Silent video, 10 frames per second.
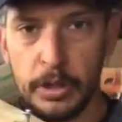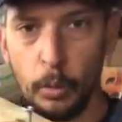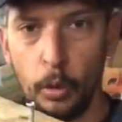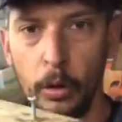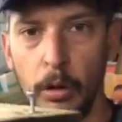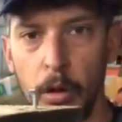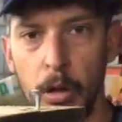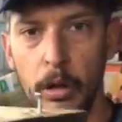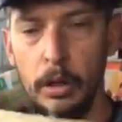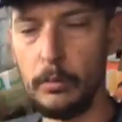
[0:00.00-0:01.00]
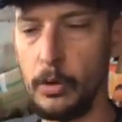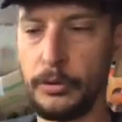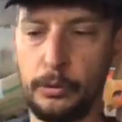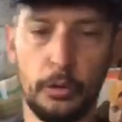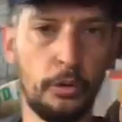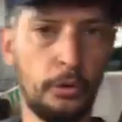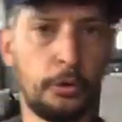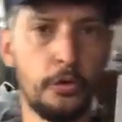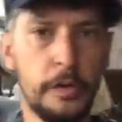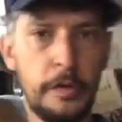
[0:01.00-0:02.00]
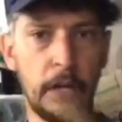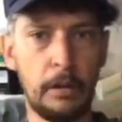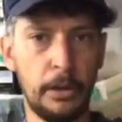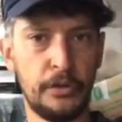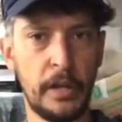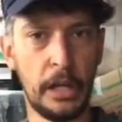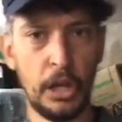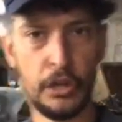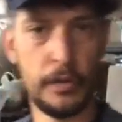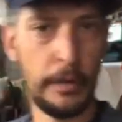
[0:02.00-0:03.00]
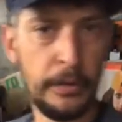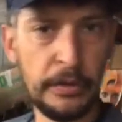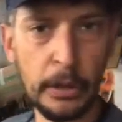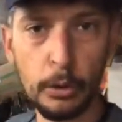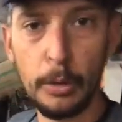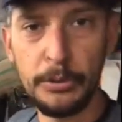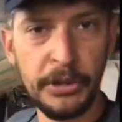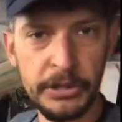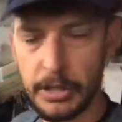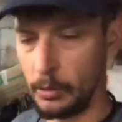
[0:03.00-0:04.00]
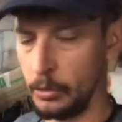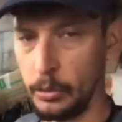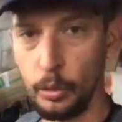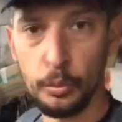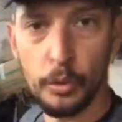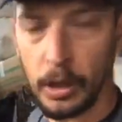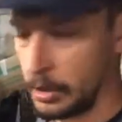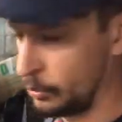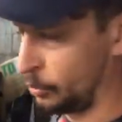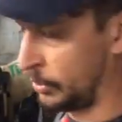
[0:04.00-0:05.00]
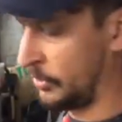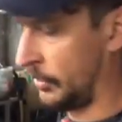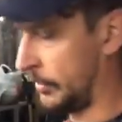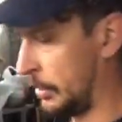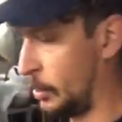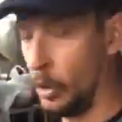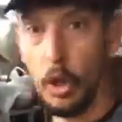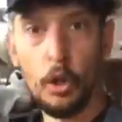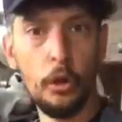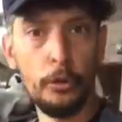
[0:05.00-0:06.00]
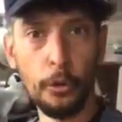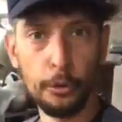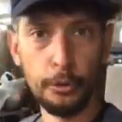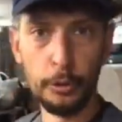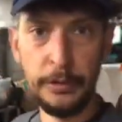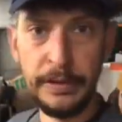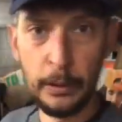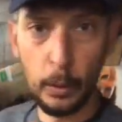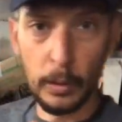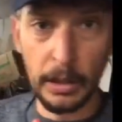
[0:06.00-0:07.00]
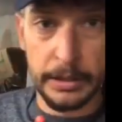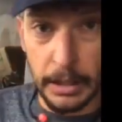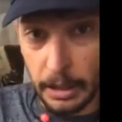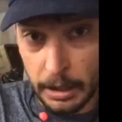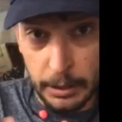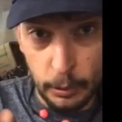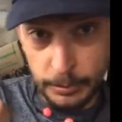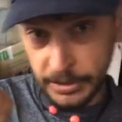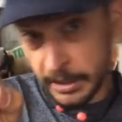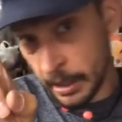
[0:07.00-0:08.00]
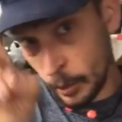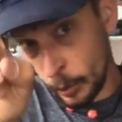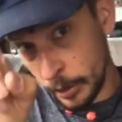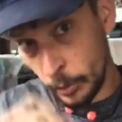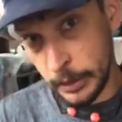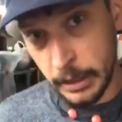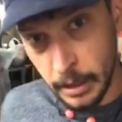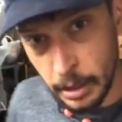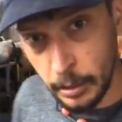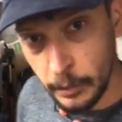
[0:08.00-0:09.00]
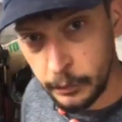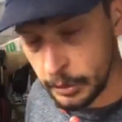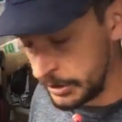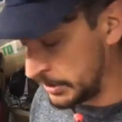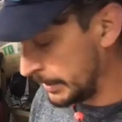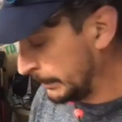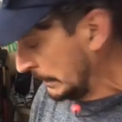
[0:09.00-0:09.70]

Bon, moi ce que je vais faire là, je vais la je vais la fixer avec de l'apithécaire au mur. donc ça, ça sera dans une autre vidéo. Il y a, le petit lien en haut à droite là, faut cliquer.